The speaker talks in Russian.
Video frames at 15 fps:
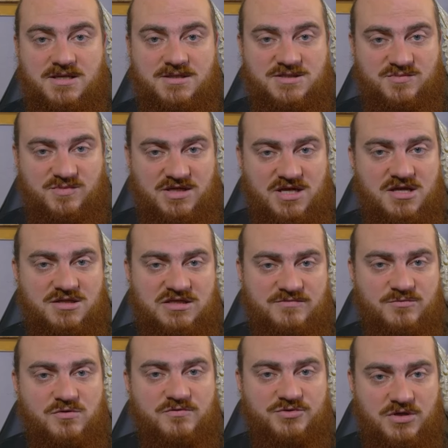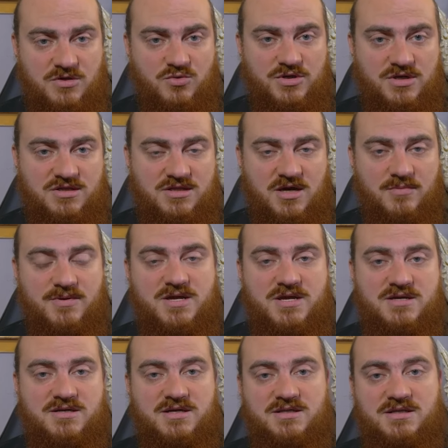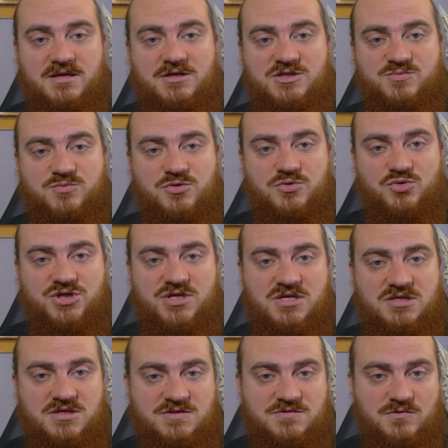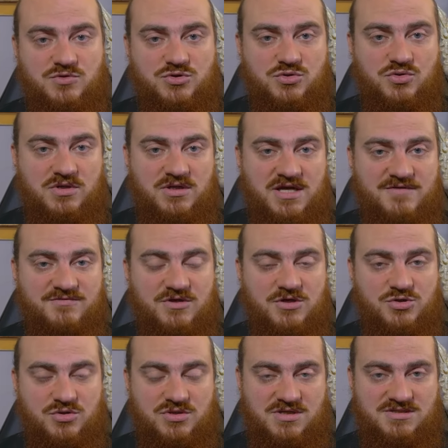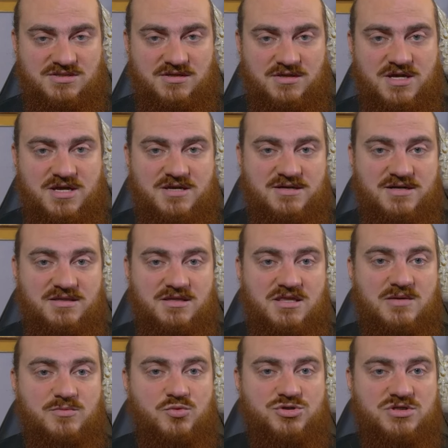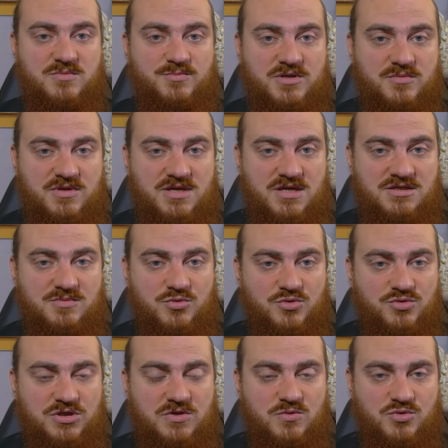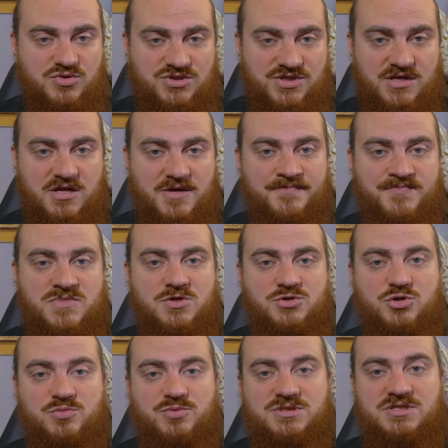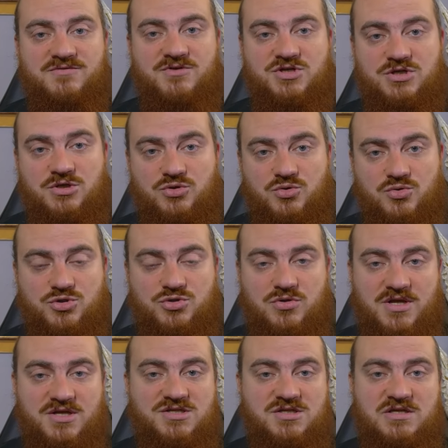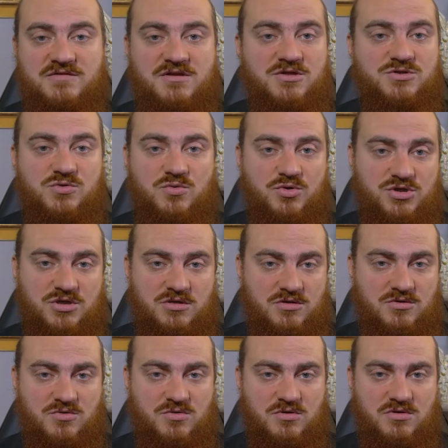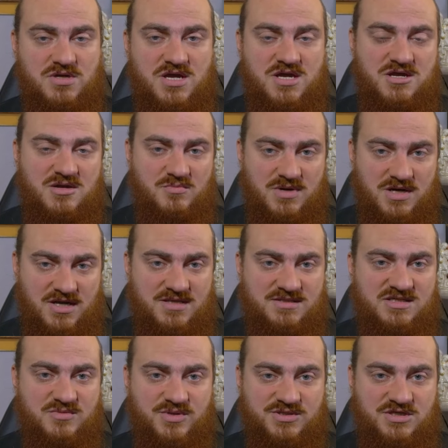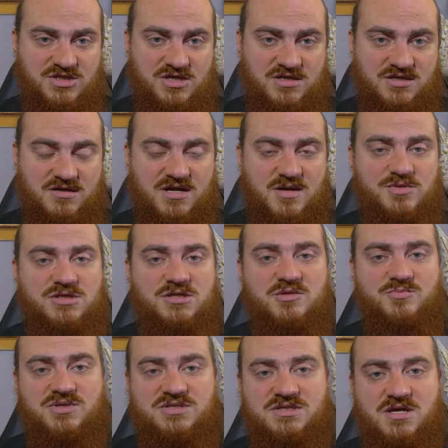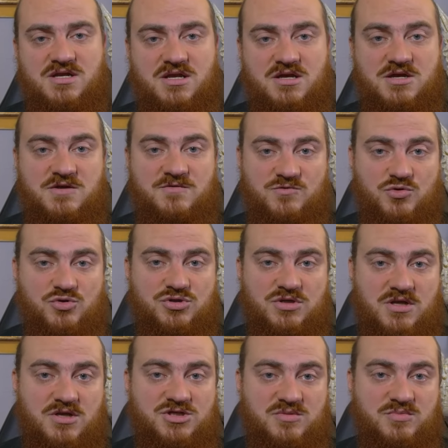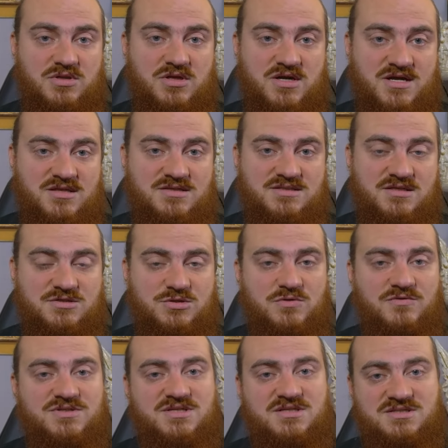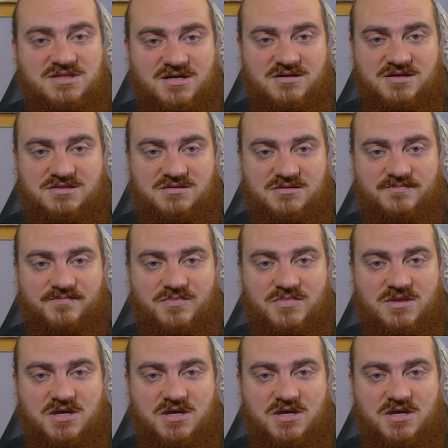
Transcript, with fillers: Сменяет его второй этап, когда Господь уже не действует столь явно и чудесно, когда нам нужно применять многие усилия, чтобы совершить то, что раньше давалось очень легко. Молиться, посещать храм, читать Писание, все, что раньше было радостно, становится тягостным.